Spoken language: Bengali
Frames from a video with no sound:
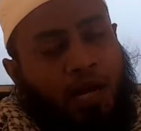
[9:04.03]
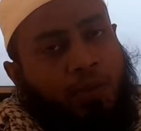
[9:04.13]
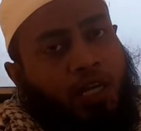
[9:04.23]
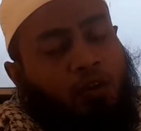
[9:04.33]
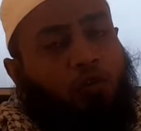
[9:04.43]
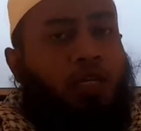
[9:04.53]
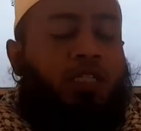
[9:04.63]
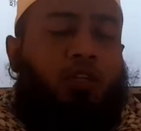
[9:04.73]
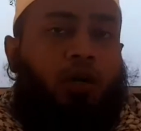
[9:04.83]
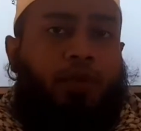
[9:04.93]
আবার আমাকে খুলে
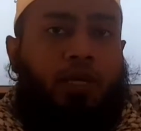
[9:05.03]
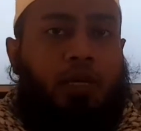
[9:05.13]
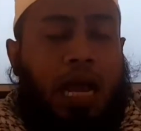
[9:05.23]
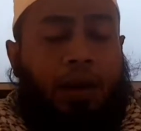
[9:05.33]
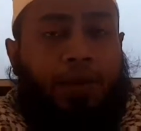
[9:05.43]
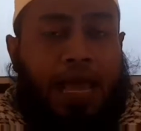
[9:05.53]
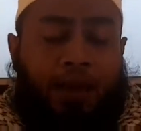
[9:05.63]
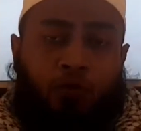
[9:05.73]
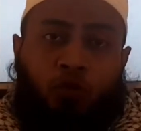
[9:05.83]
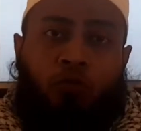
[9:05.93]
দিতে হবে আবার
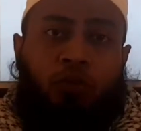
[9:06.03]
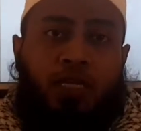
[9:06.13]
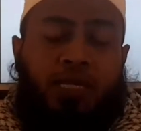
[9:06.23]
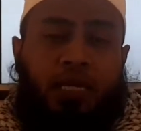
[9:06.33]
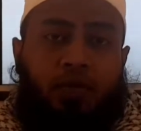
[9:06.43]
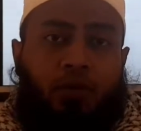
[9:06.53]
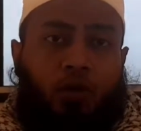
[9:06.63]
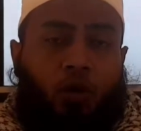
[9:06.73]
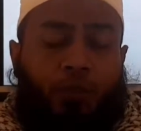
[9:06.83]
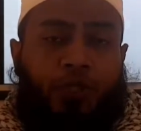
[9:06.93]
এমন সময় আছে
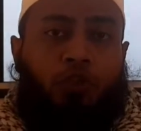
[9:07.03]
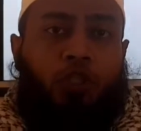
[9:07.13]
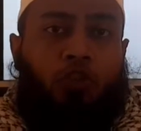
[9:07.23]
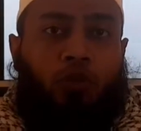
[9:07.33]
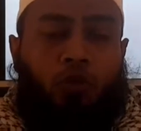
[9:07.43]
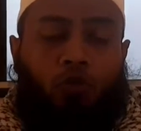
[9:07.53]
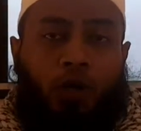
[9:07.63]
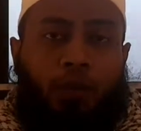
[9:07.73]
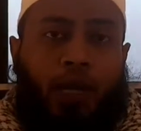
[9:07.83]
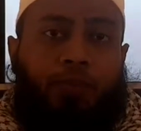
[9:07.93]
কম্প্রেশনের সময়
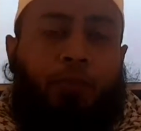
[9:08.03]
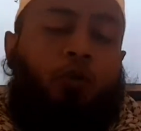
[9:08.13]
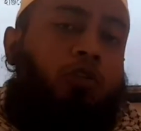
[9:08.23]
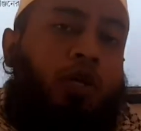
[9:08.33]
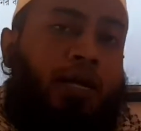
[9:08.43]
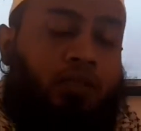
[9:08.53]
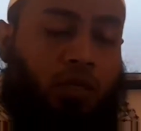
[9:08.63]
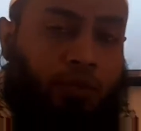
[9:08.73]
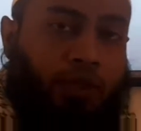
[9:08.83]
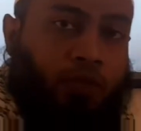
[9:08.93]
উভয় ভাল্বকে বন্ধ রাখতে
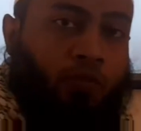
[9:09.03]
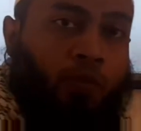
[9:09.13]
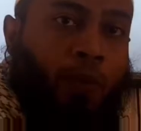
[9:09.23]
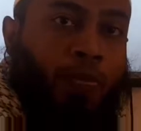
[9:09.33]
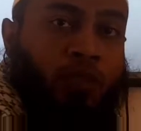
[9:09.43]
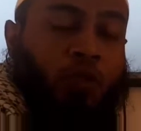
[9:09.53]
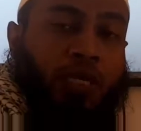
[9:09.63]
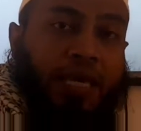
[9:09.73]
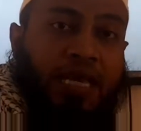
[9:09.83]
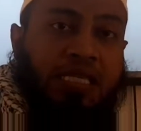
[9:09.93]
হবে তো
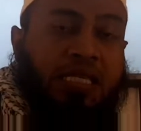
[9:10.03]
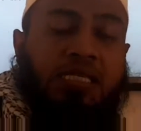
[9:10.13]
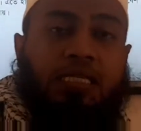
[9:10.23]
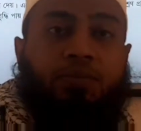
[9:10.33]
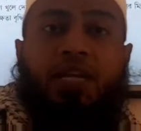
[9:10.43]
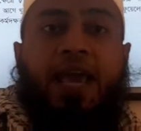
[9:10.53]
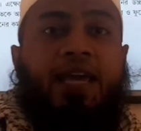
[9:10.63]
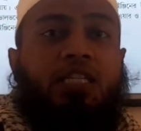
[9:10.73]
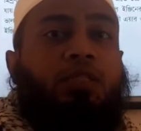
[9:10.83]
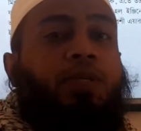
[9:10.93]
এই সিস্টেমটা
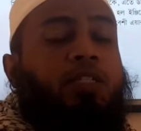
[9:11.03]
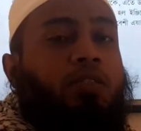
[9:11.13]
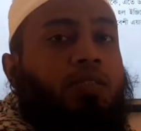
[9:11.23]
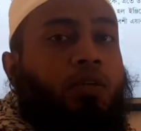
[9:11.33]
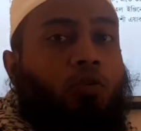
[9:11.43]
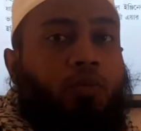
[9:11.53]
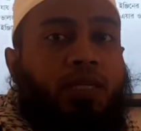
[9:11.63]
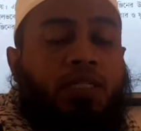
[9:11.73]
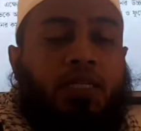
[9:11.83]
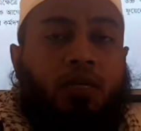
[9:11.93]
অ্যারেঞ্জমেন্ট যে করবে
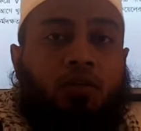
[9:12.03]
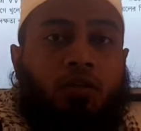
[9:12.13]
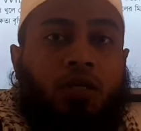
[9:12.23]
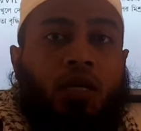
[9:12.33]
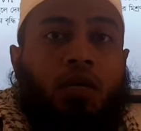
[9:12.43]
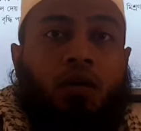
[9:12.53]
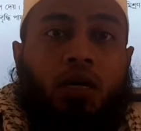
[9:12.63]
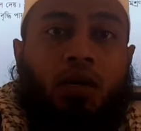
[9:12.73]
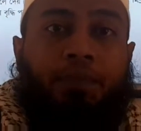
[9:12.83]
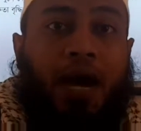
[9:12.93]
সেটা হলো
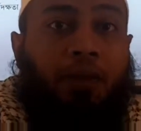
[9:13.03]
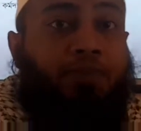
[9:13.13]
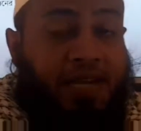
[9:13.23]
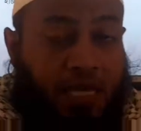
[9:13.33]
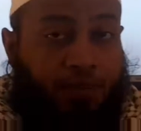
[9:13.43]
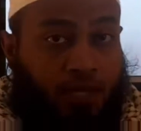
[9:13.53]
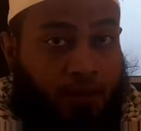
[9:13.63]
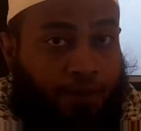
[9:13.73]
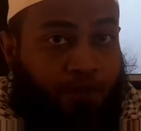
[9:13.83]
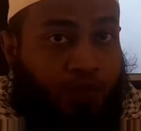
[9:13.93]
ভাল্ব টাইমিং
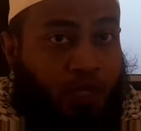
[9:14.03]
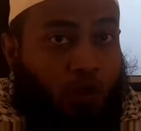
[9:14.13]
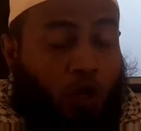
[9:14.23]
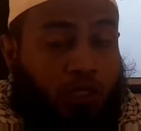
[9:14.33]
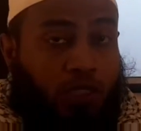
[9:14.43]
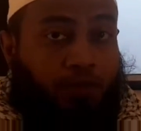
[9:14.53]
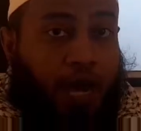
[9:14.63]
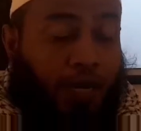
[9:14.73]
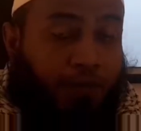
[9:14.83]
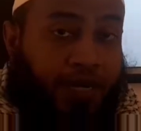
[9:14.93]
অর্থাৎ
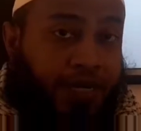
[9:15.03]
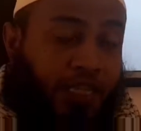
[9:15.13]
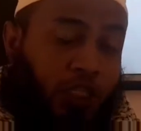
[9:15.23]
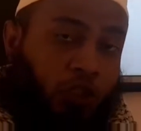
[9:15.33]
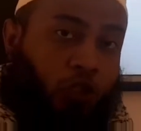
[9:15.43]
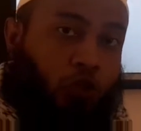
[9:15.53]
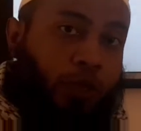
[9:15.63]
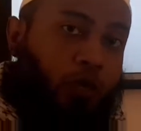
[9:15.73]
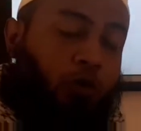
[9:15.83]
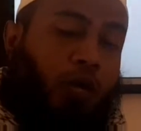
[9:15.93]
ভাল্বকে নির্দিষ্ট
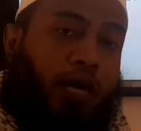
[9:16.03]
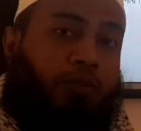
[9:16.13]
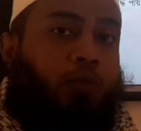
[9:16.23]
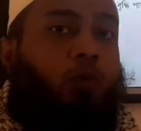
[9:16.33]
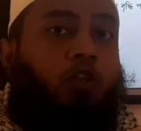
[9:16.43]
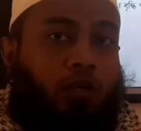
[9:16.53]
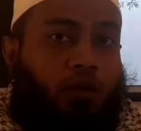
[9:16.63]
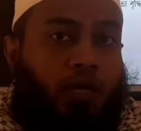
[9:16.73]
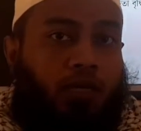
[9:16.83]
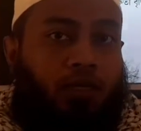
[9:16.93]
সময়ে খোলা এবং বন্ধ
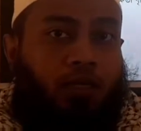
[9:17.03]
করা